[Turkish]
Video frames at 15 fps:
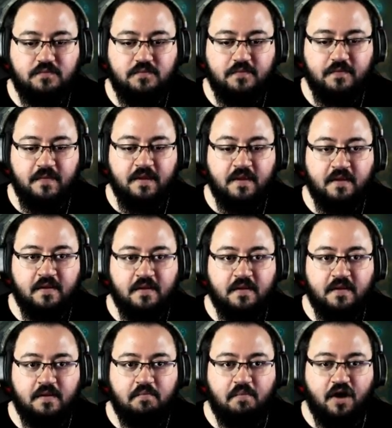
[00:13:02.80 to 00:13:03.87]
Base'de.
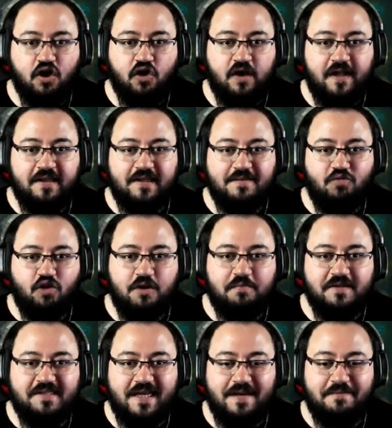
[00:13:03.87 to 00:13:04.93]
Baron aldık mı oyun
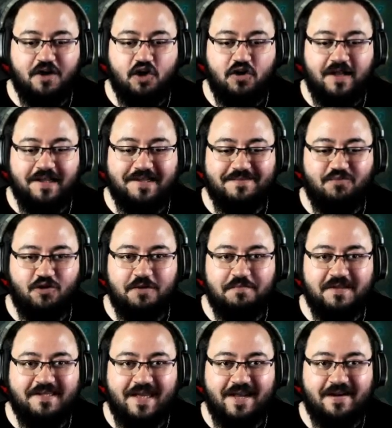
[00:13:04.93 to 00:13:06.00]
biter. Baron aldık mı oyun
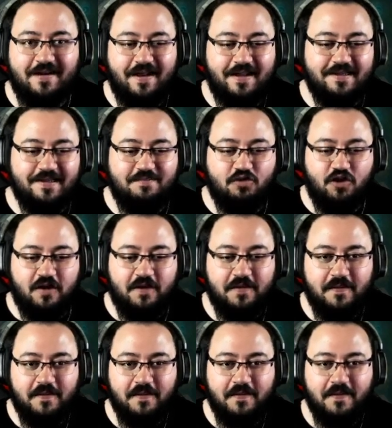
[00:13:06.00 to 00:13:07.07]
biter. Aldık bunu.
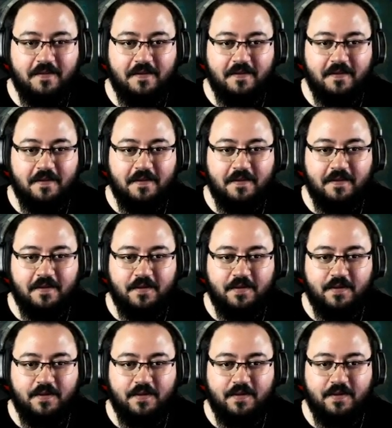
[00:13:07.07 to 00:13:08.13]

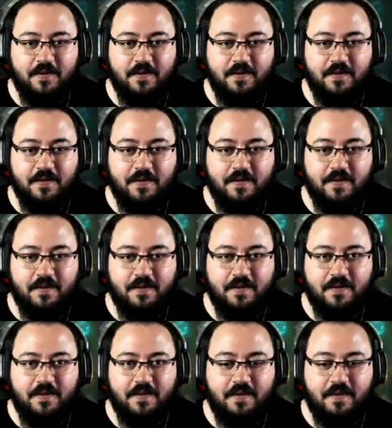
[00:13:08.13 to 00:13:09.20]
Ahmet.
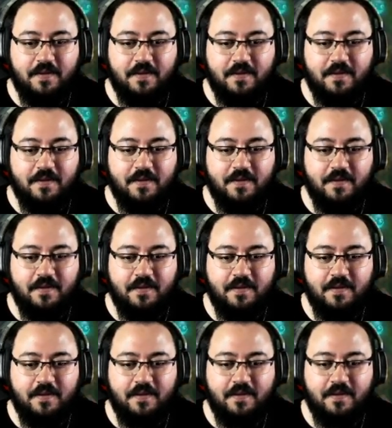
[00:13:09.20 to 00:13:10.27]
Abi bas
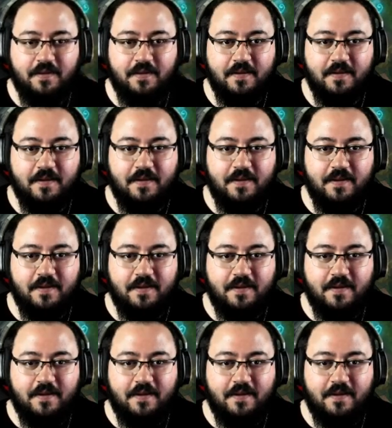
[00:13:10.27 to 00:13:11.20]
bas bütün skill'lere bas.